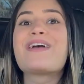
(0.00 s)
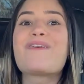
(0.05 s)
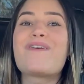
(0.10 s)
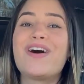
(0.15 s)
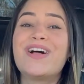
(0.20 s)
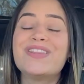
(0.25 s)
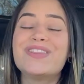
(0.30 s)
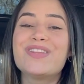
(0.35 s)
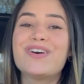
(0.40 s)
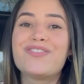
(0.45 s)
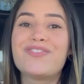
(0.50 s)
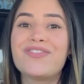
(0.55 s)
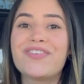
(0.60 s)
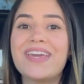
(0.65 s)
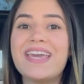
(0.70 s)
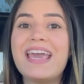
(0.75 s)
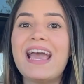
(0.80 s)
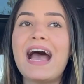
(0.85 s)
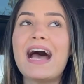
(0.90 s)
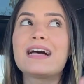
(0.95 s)
cuando
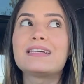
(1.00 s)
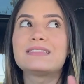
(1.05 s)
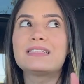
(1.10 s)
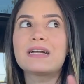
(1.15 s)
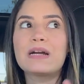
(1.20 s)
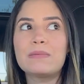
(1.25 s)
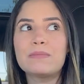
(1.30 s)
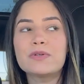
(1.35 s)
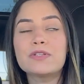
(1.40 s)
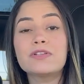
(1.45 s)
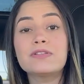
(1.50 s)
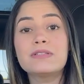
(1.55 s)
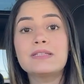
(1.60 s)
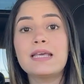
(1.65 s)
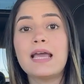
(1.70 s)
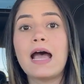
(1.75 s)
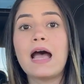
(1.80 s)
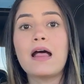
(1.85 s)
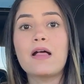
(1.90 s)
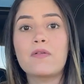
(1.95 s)
fui hace como dos
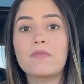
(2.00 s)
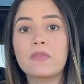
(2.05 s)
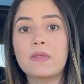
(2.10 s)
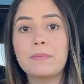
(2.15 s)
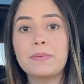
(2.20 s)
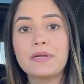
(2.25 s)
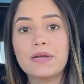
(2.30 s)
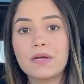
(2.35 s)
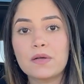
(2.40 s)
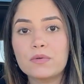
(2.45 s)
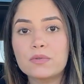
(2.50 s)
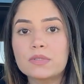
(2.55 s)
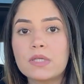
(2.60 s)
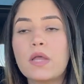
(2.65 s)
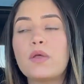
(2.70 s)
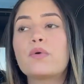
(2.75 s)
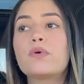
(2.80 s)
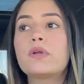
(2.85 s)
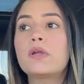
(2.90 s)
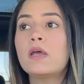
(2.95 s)
días a donde mi
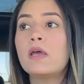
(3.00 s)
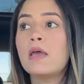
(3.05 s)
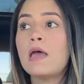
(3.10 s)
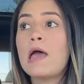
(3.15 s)
reclutador,